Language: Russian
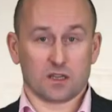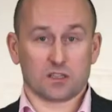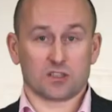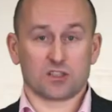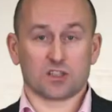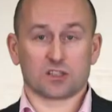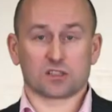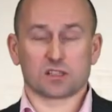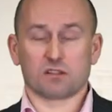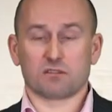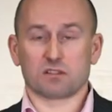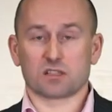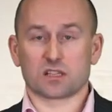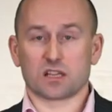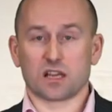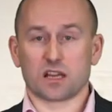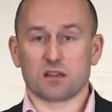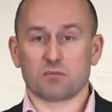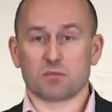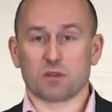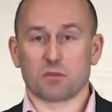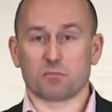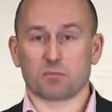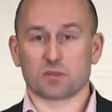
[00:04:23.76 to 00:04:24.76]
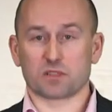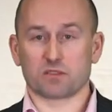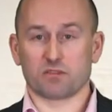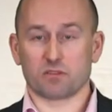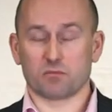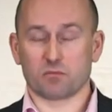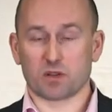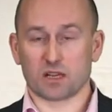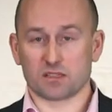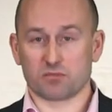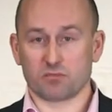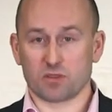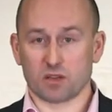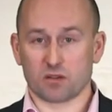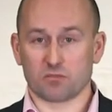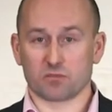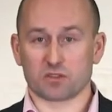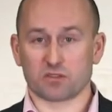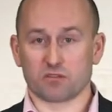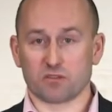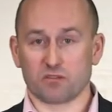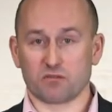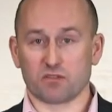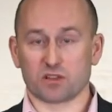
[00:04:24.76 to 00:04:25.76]
Чехословацкая армия по своим
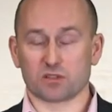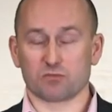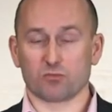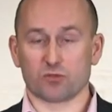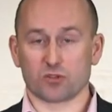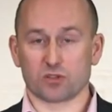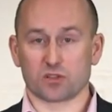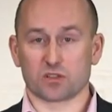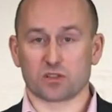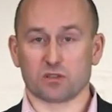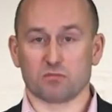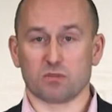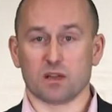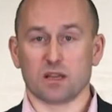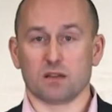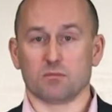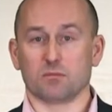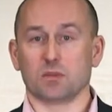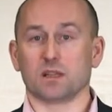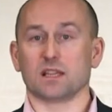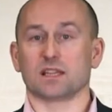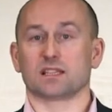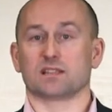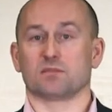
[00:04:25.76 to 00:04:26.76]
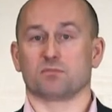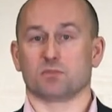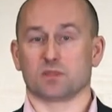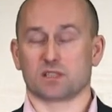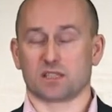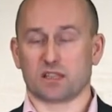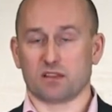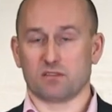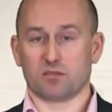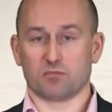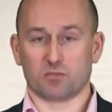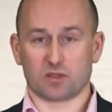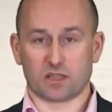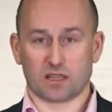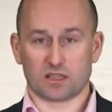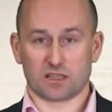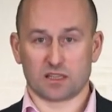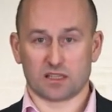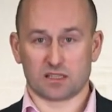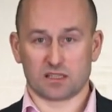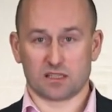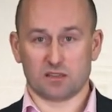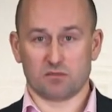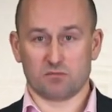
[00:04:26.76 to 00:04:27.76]
размерам и своим возможностям была сопоставима
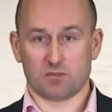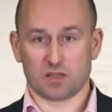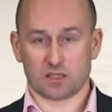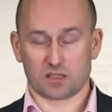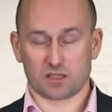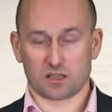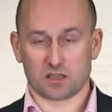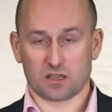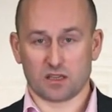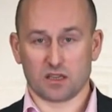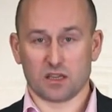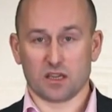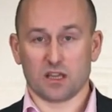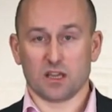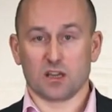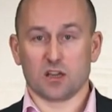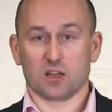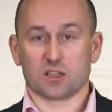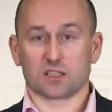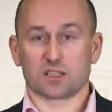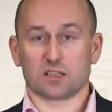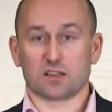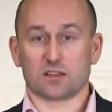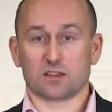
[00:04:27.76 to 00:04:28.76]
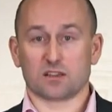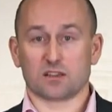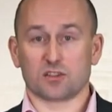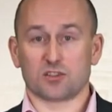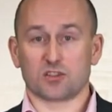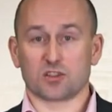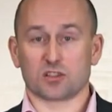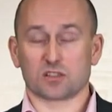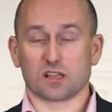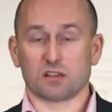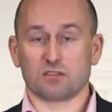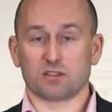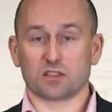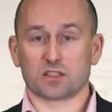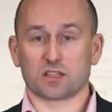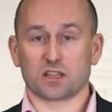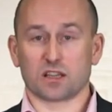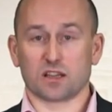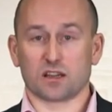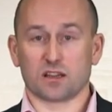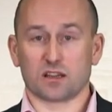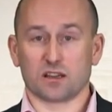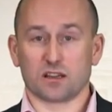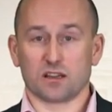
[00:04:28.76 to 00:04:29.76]
тогда с немецкой. Э,
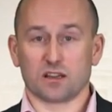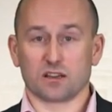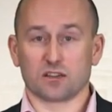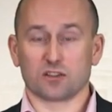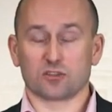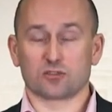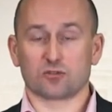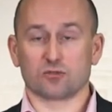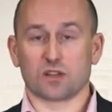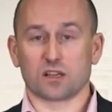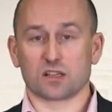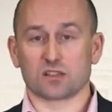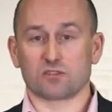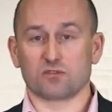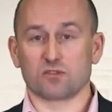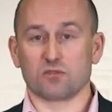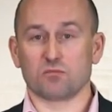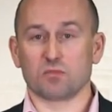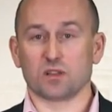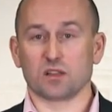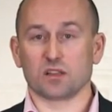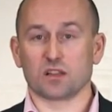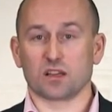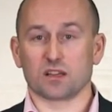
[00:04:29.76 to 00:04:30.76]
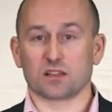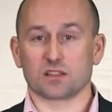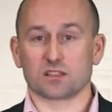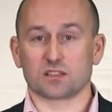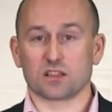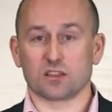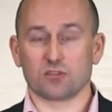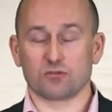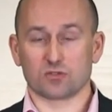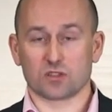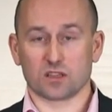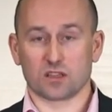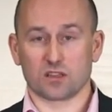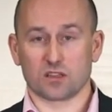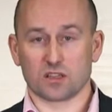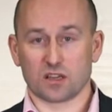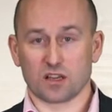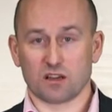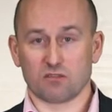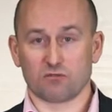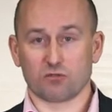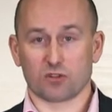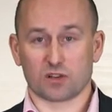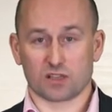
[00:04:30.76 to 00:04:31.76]
чехословацкое государство имело союзные
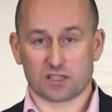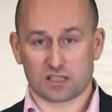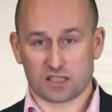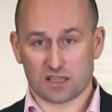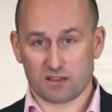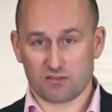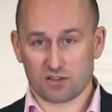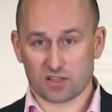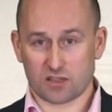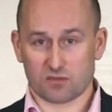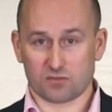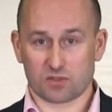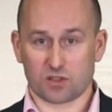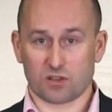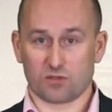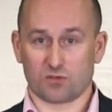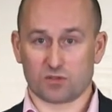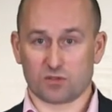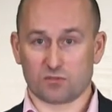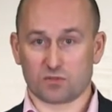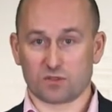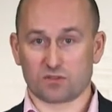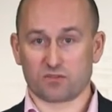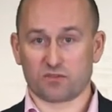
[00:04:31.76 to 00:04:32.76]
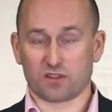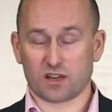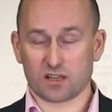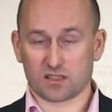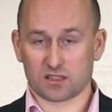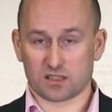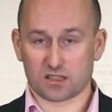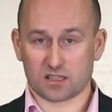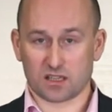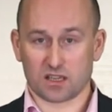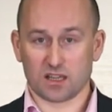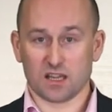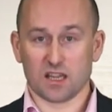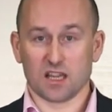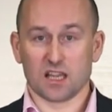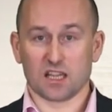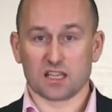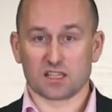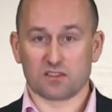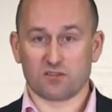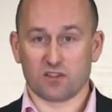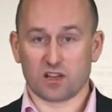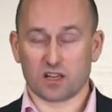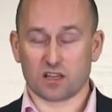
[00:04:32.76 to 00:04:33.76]
договоры с Советским Союзом, с Францией,
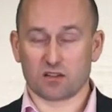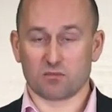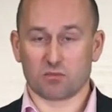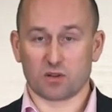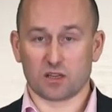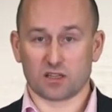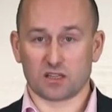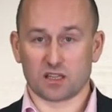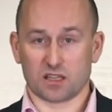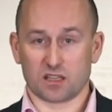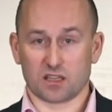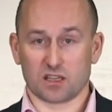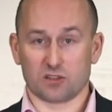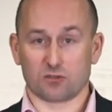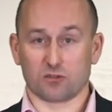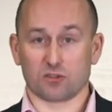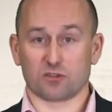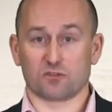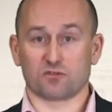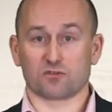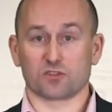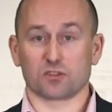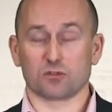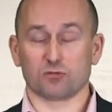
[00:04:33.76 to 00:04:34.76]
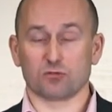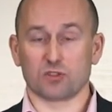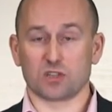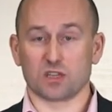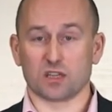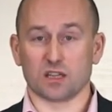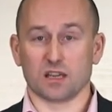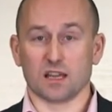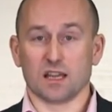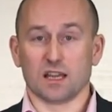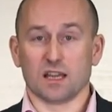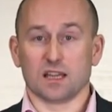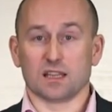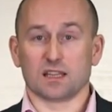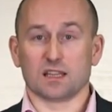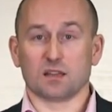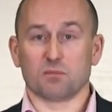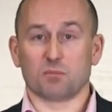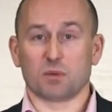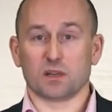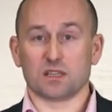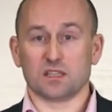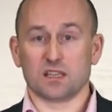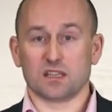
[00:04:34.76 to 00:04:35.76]
с Великобританией. То есть в случае
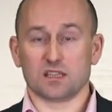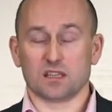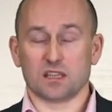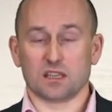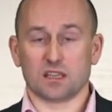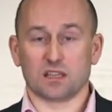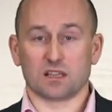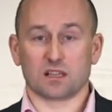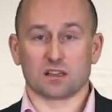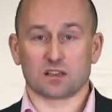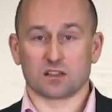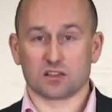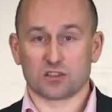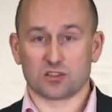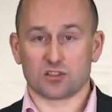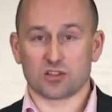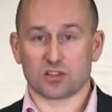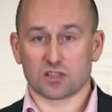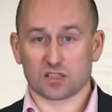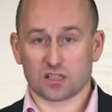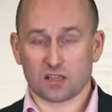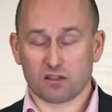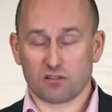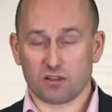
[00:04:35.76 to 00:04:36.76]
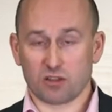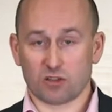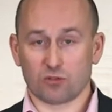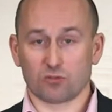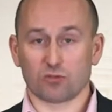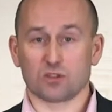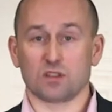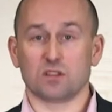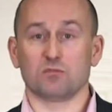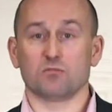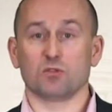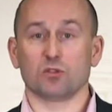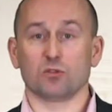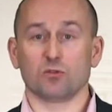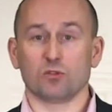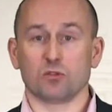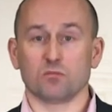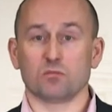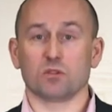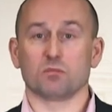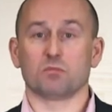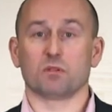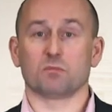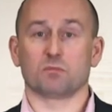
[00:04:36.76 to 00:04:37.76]
нападения Гитлера на Чехословакию он
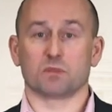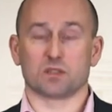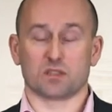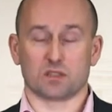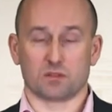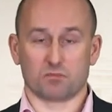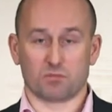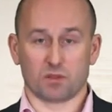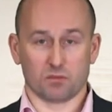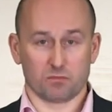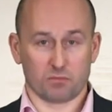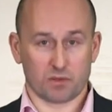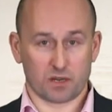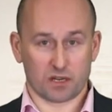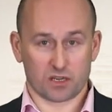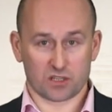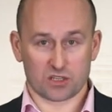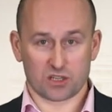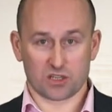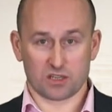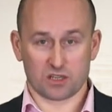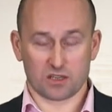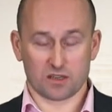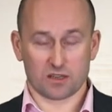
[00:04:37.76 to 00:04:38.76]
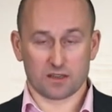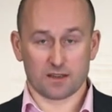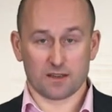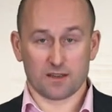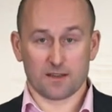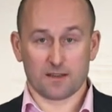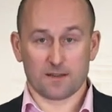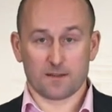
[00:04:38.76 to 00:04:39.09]
неименуемо бы потерпел поражение.